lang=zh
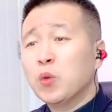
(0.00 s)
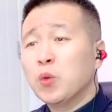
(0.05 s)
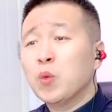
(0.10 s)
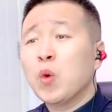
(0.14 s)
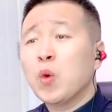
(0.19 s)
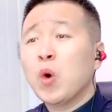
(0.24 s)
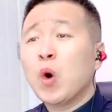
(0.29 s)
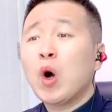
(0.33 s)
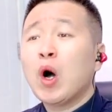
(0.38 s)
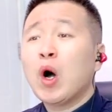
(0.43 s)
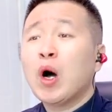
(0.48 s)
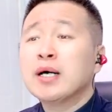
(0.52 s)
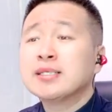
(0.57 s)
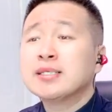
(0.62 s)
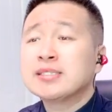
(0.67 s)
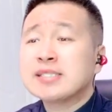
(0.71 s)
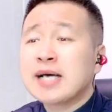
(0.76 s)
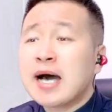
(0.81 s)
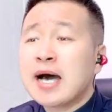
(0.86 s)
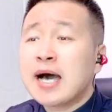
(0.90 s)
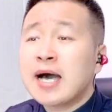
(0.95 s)
我
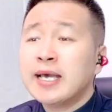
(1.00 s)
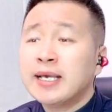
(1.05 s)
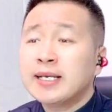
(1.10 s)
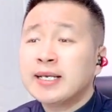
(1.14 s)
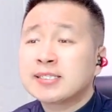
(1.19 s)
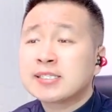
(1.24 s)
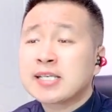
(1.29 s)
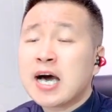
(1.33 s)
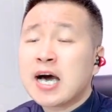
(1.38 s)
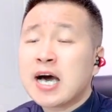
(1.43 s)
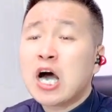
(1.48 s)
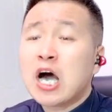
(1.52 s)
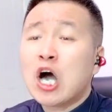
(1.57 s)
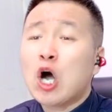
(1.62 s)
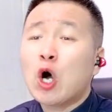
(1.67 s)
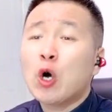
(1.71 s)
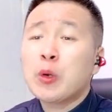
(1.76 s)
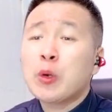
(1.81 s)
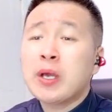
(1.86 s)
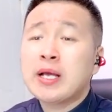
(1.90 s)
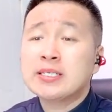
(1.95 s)
在
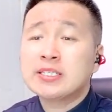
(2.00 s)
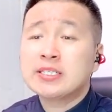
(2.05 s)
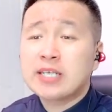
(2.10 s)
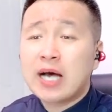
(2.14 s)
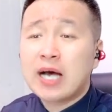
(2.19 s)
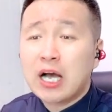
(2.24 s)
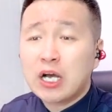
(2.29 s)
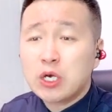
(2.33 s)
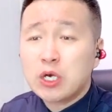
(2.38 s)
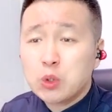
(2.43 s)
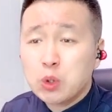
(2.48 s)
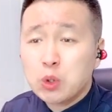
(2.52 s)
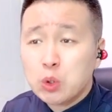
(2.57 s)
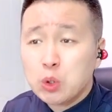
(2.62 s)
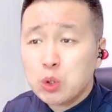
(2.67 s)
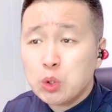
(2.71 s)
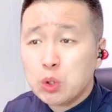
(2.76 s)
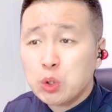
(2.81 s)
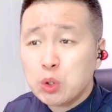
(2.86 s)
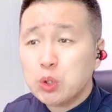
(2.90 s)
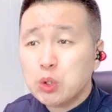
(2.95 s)
草原上
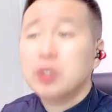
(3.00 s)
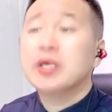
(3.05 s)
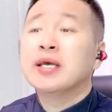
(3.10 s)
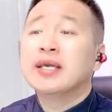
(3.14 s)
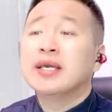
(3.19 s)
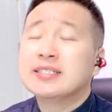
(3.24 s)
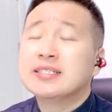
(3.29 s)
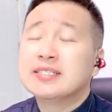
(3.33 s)
遇